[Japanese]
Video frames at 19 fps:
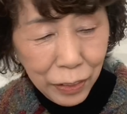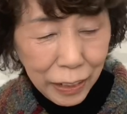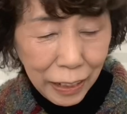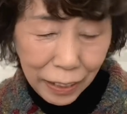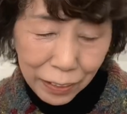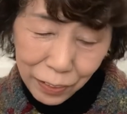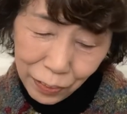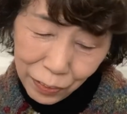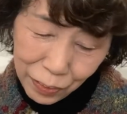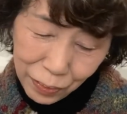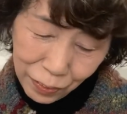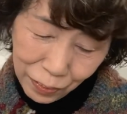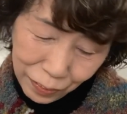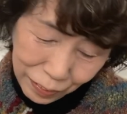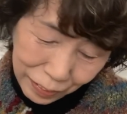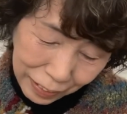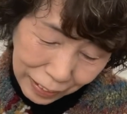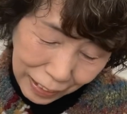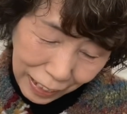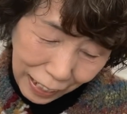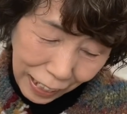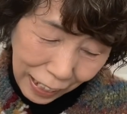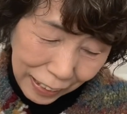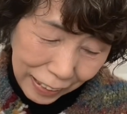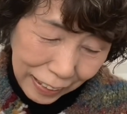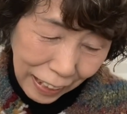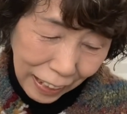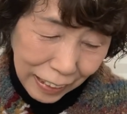たらちょっと
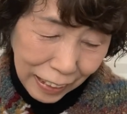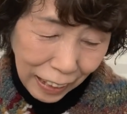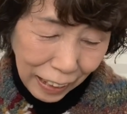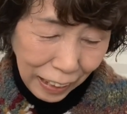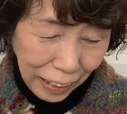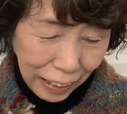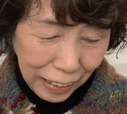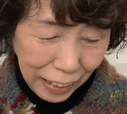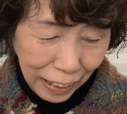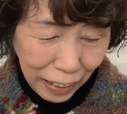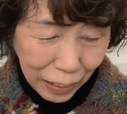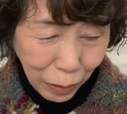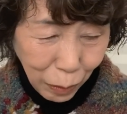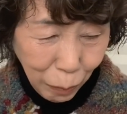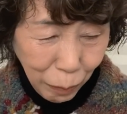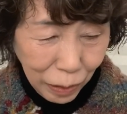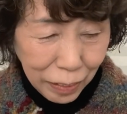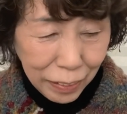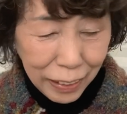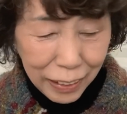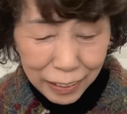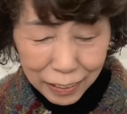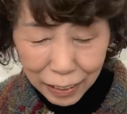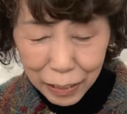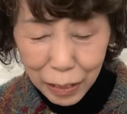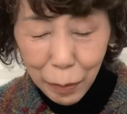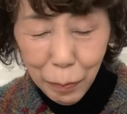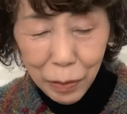あれだったかなと思うんです
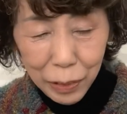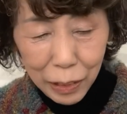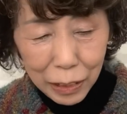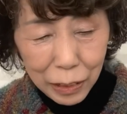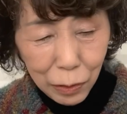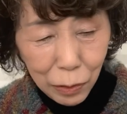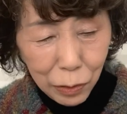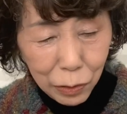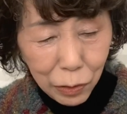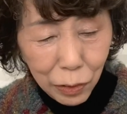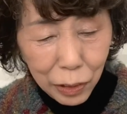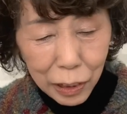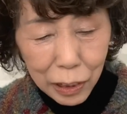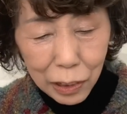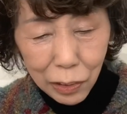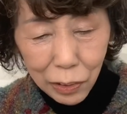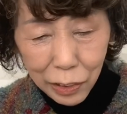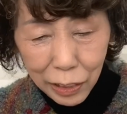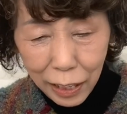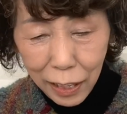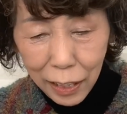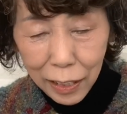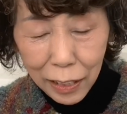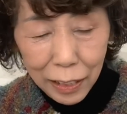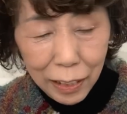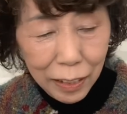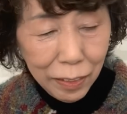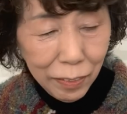けど、でもねその時のね
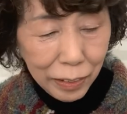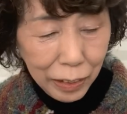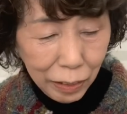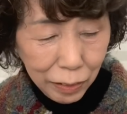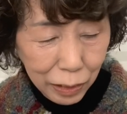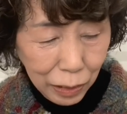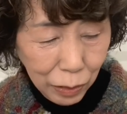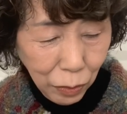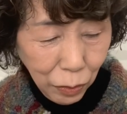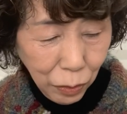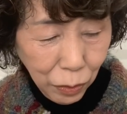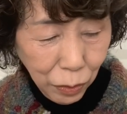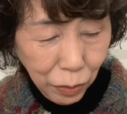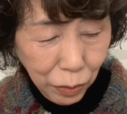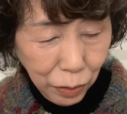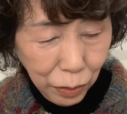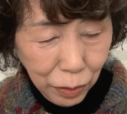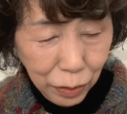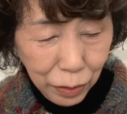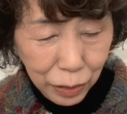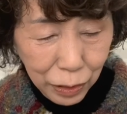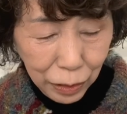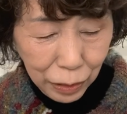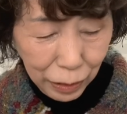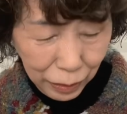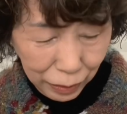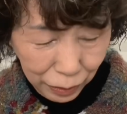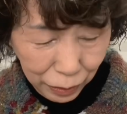私の
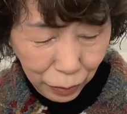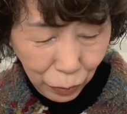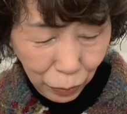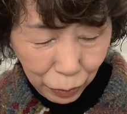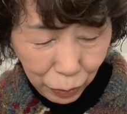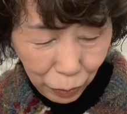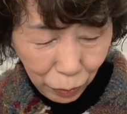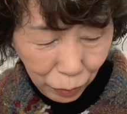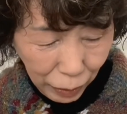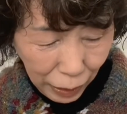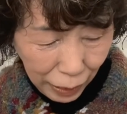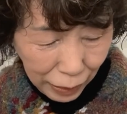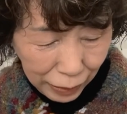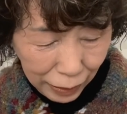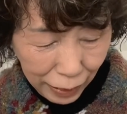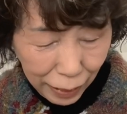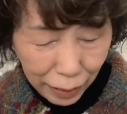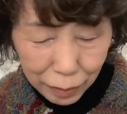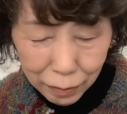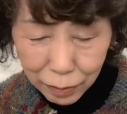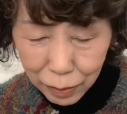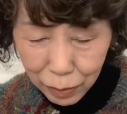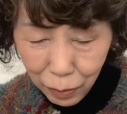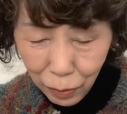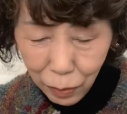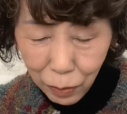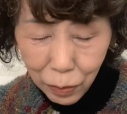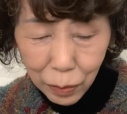状況を考える
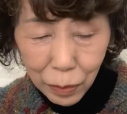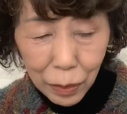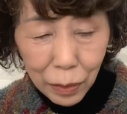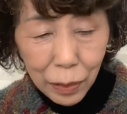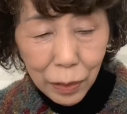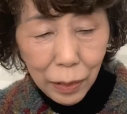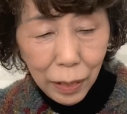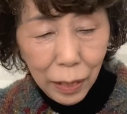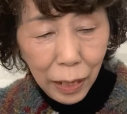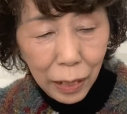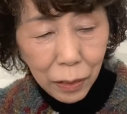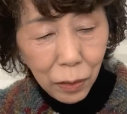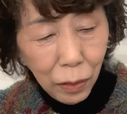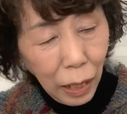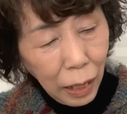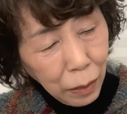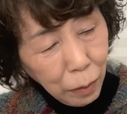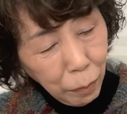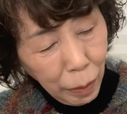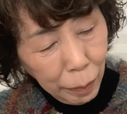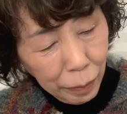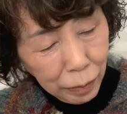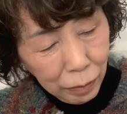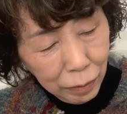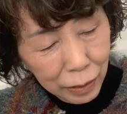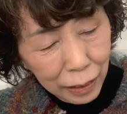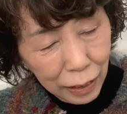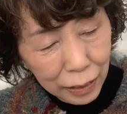と、あのあのまま
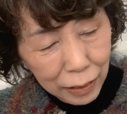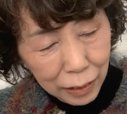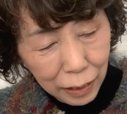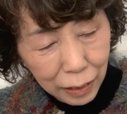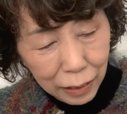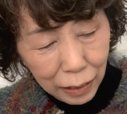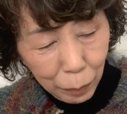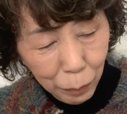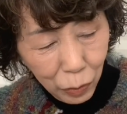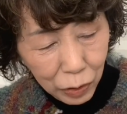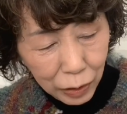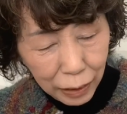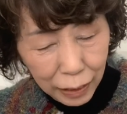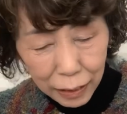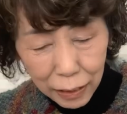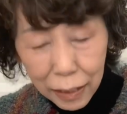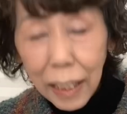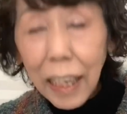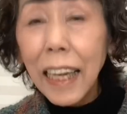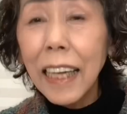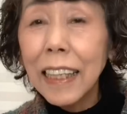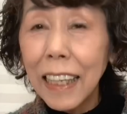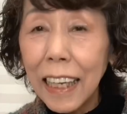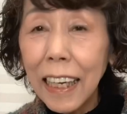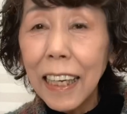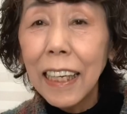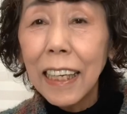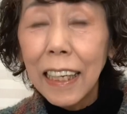運転してたらもしかしたら
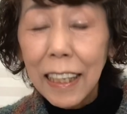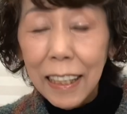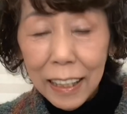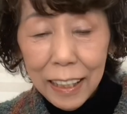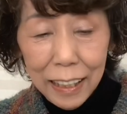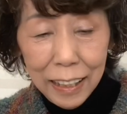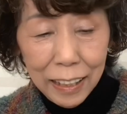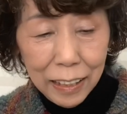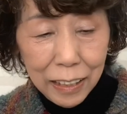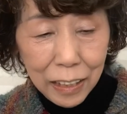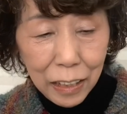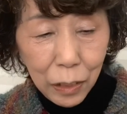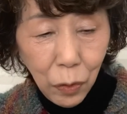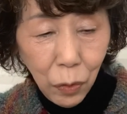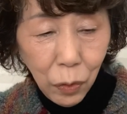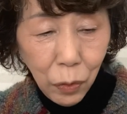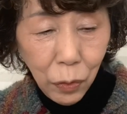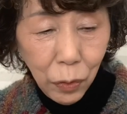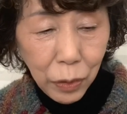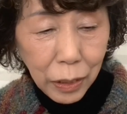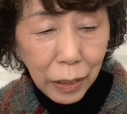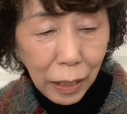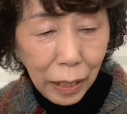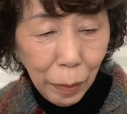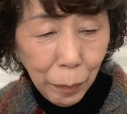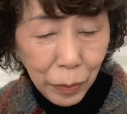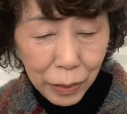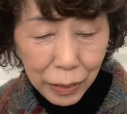ね、えー、事故を起こした
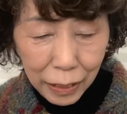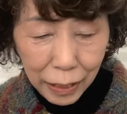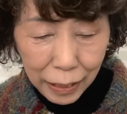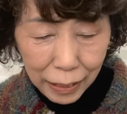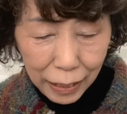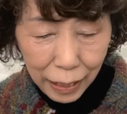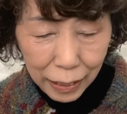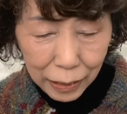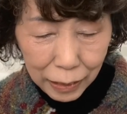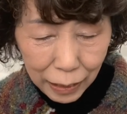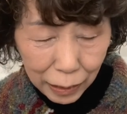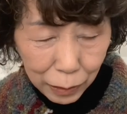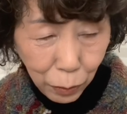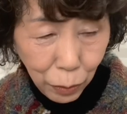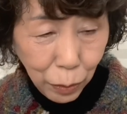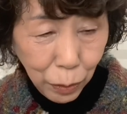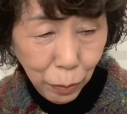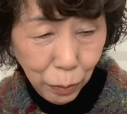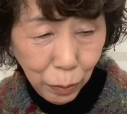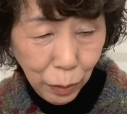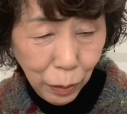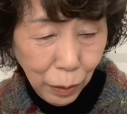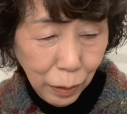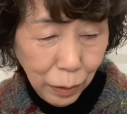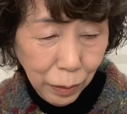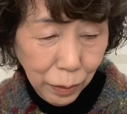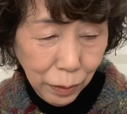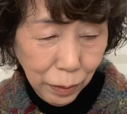かもしれないなという
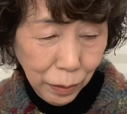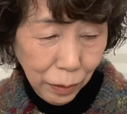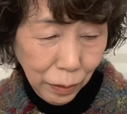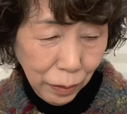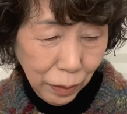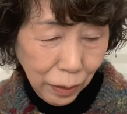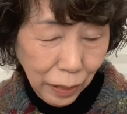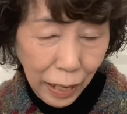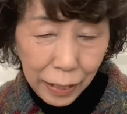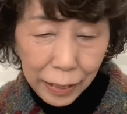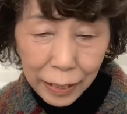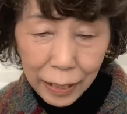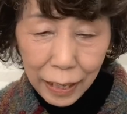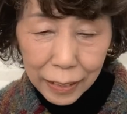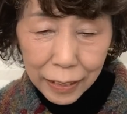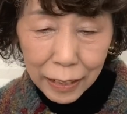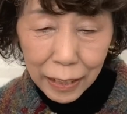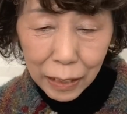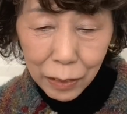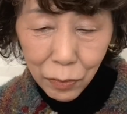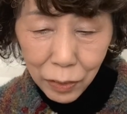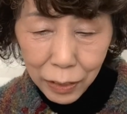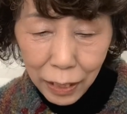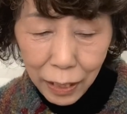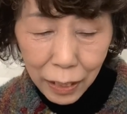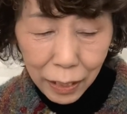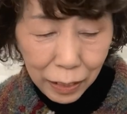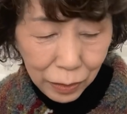うあれがあったの
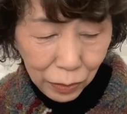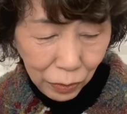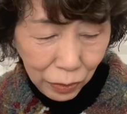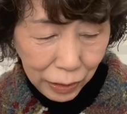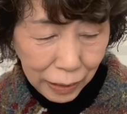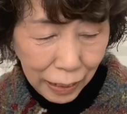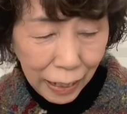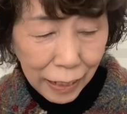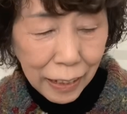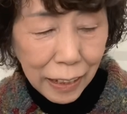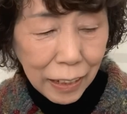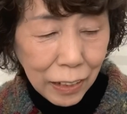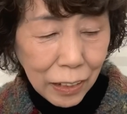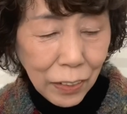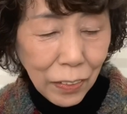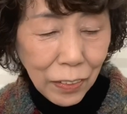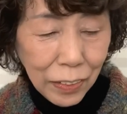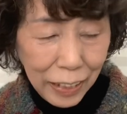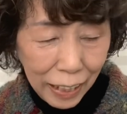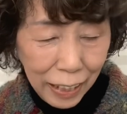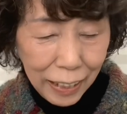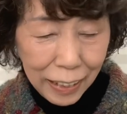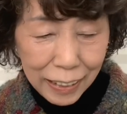で返納したんですよね。